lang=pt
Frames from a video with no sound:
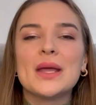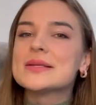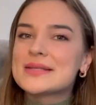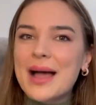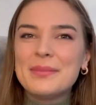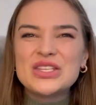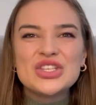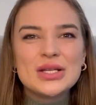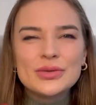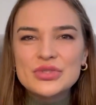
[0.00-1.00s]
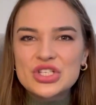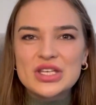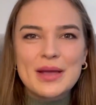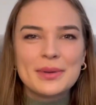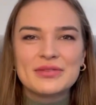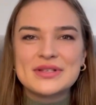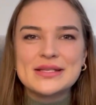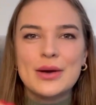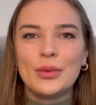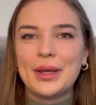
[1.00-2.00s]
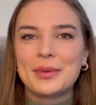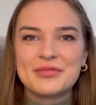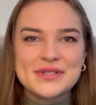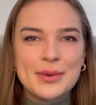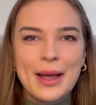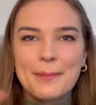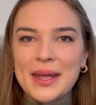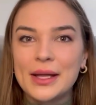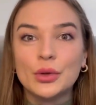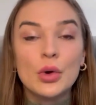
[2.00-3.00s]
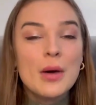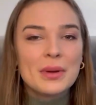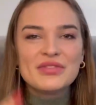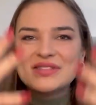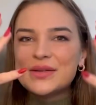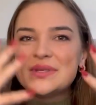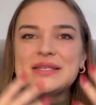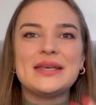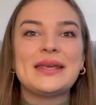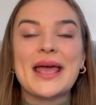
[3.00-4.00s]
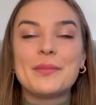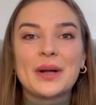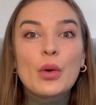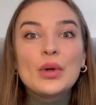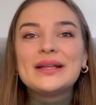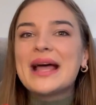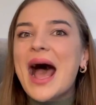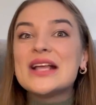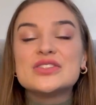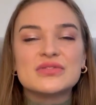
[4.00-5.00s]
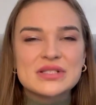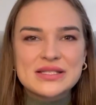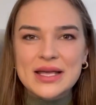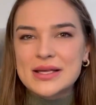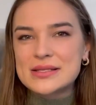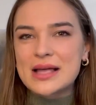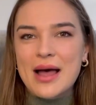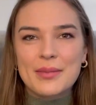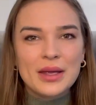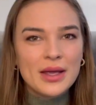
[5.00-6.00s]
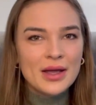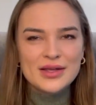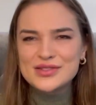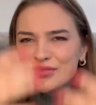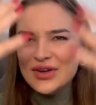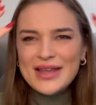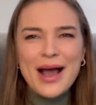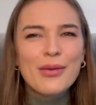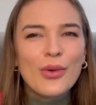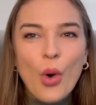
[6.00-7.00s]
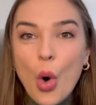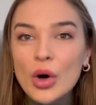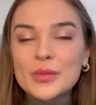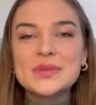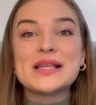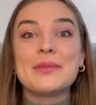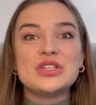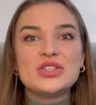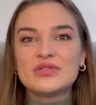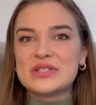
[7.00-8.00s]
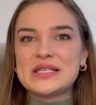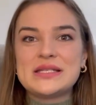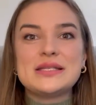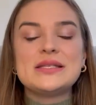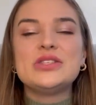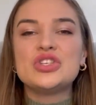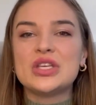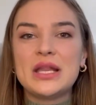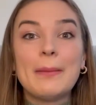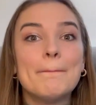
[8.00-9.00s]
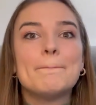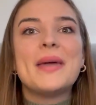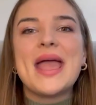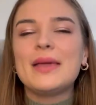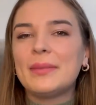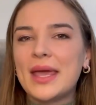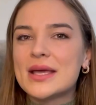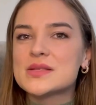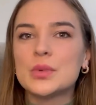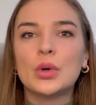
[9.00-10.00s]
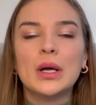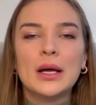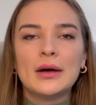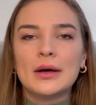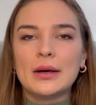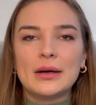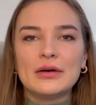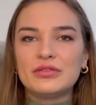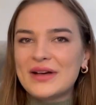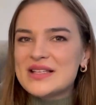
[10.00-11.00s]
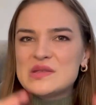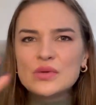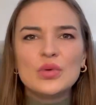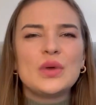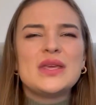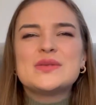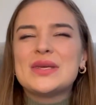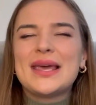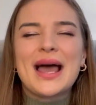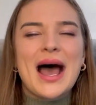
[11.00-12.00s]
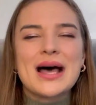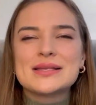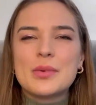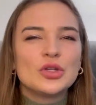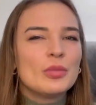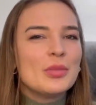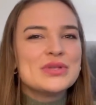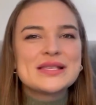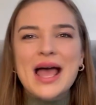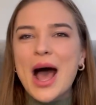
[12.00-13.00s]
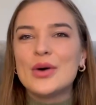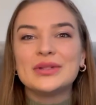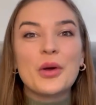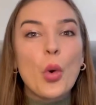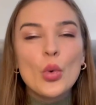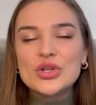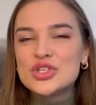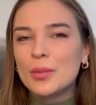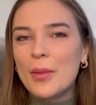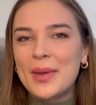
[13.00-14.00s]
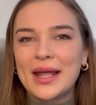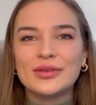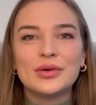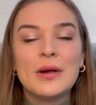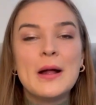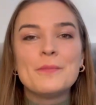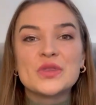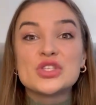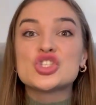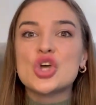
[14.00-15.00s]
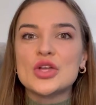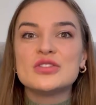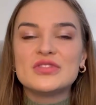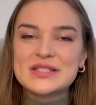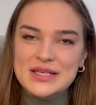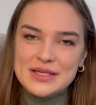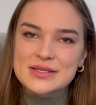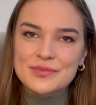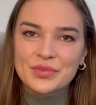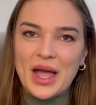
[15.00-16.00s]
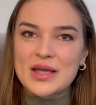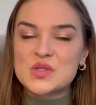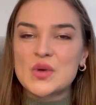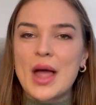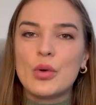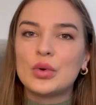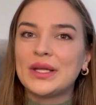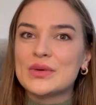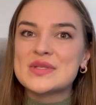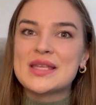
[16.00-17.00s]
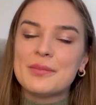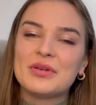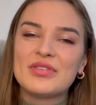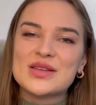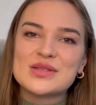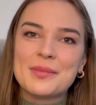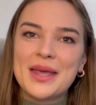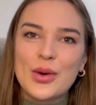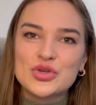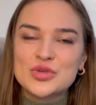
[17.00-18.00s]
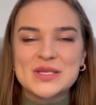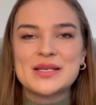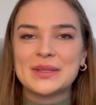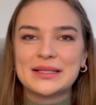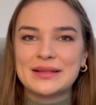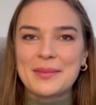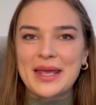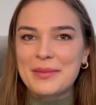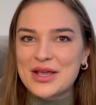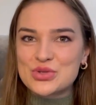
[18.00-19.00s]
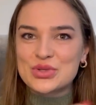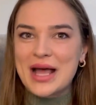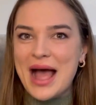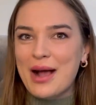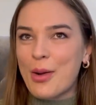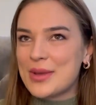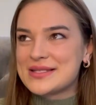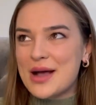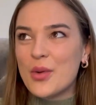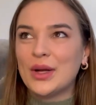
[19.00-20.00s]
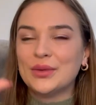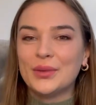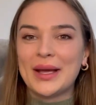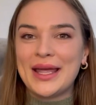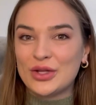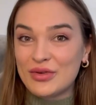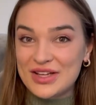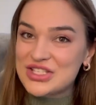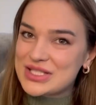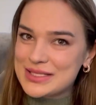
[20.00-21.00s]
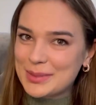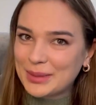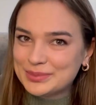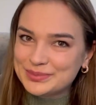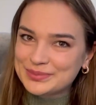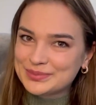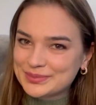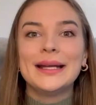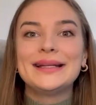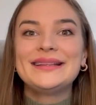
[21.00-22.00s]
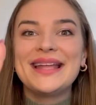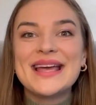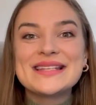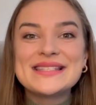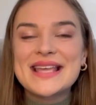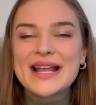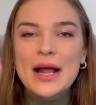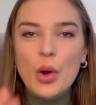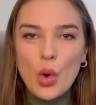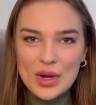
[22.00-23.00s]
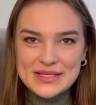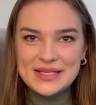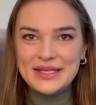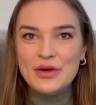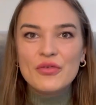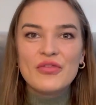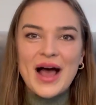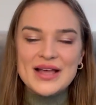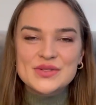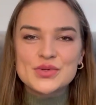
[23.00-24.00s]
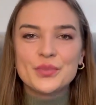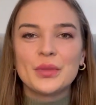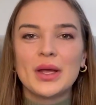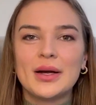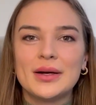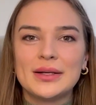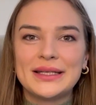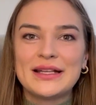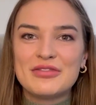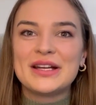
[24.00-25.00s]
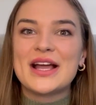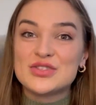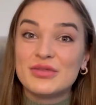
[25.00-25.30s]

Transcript: sabe? Tira um dia para fazer a unha, para fazer o cabelo, para fazer um skincare, para cuidar de você, sabe? Esfoliar o corpo, sabe, gente? Vocês se sentirem bem mesmo. Uh, faz tudo isso em casa, bota uma música alta, curte o momento só de vocês, tá? Isso é algo que eu sempre faço na minha última semana também e me ajuda a começar o ano renovadíssima. Terceira coisa que eu faço, uh, que na verdade eu